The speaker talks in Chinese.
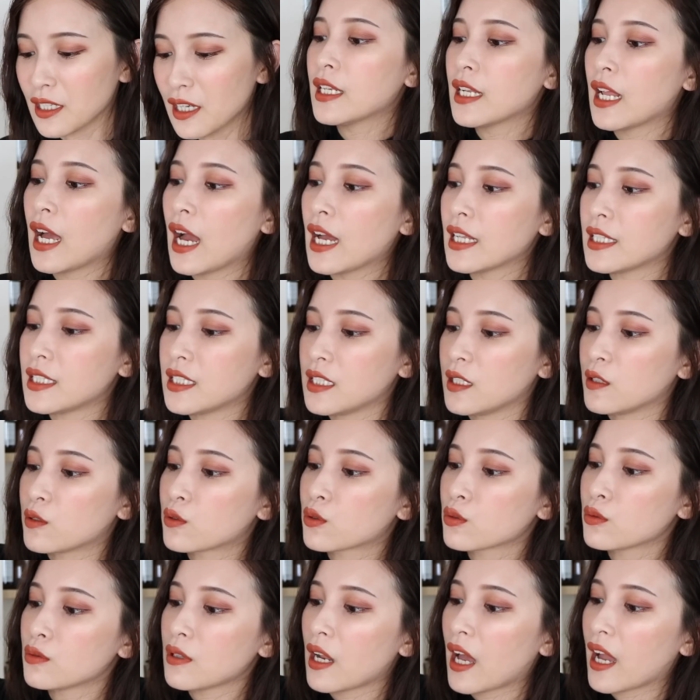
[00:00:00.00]
那它挤
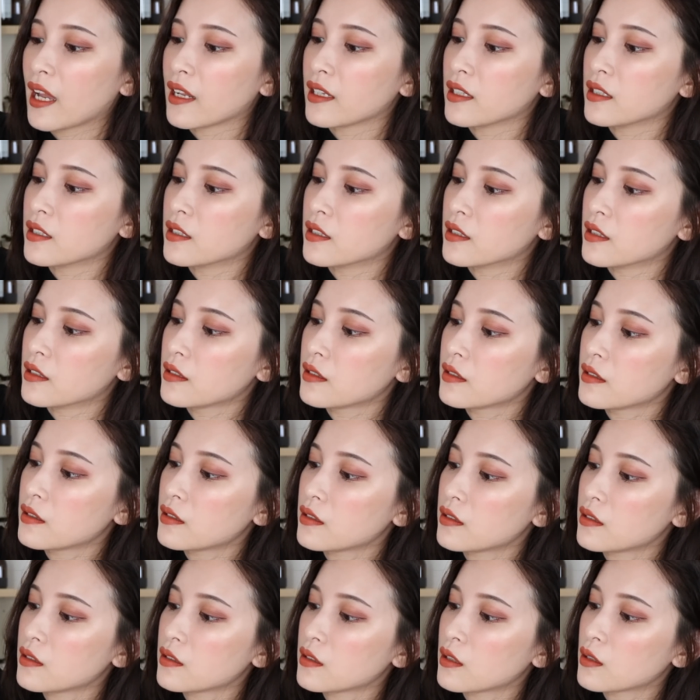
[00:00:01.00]
出来呢，
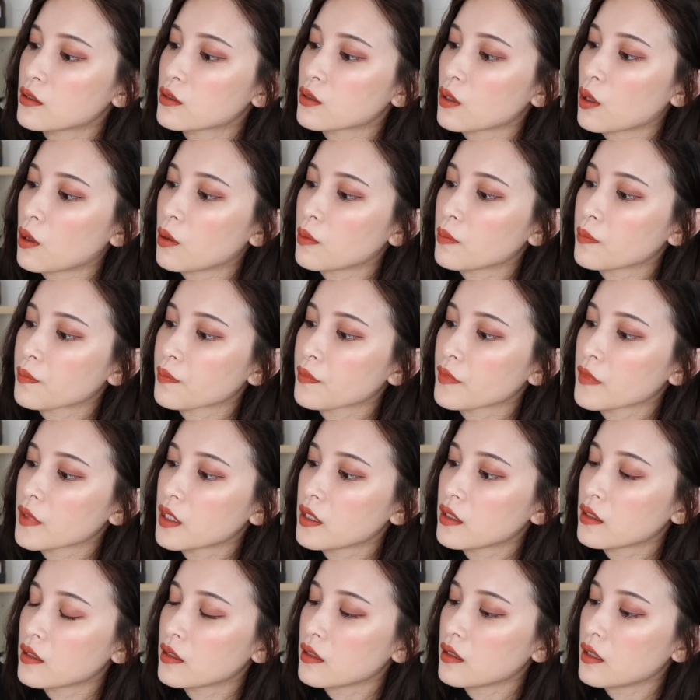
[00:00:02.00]
是那种……
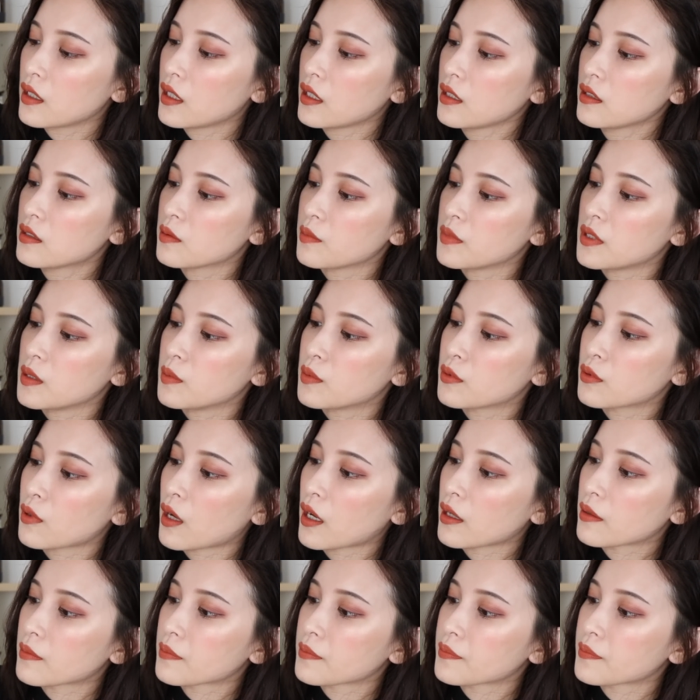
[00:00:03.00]
你挤不出来。